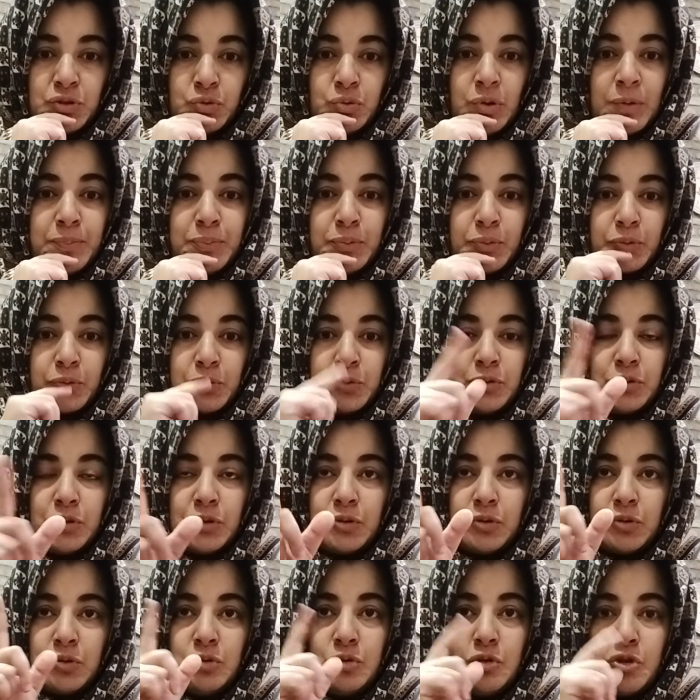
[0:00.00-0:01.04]
soit pour une,
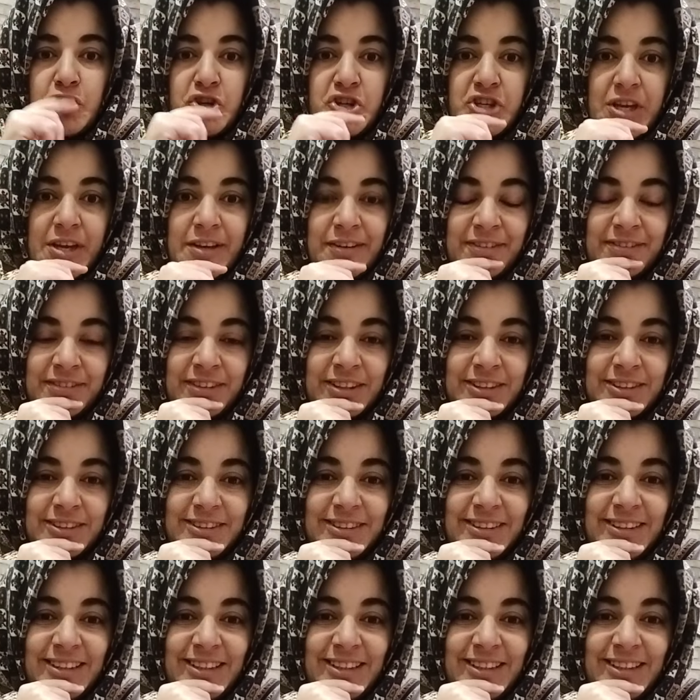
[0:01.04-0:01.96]
une chèvre